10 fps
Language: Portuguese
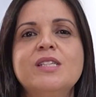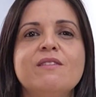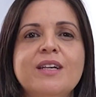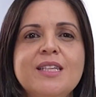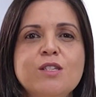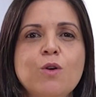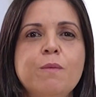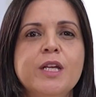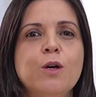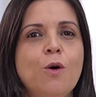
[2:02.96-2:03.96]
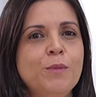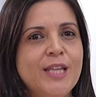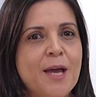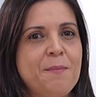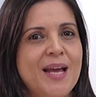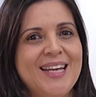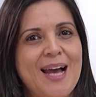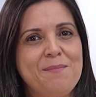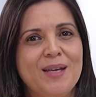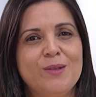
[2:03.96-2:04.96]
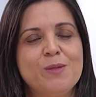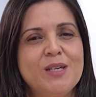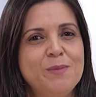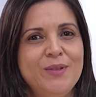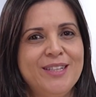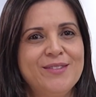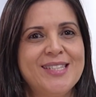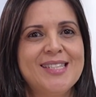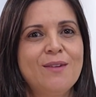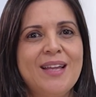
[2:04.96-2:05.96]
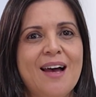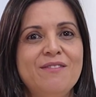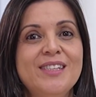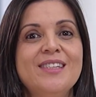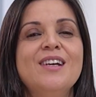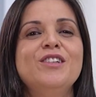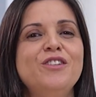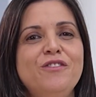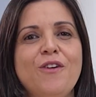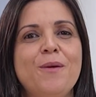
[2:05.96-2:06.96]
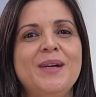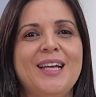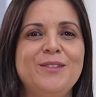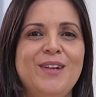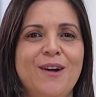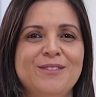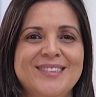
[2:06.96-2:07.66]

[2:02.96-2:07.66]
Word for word: você vai descobrir como ter pele e cabelos mais bonitos e saudáveis de forma natural.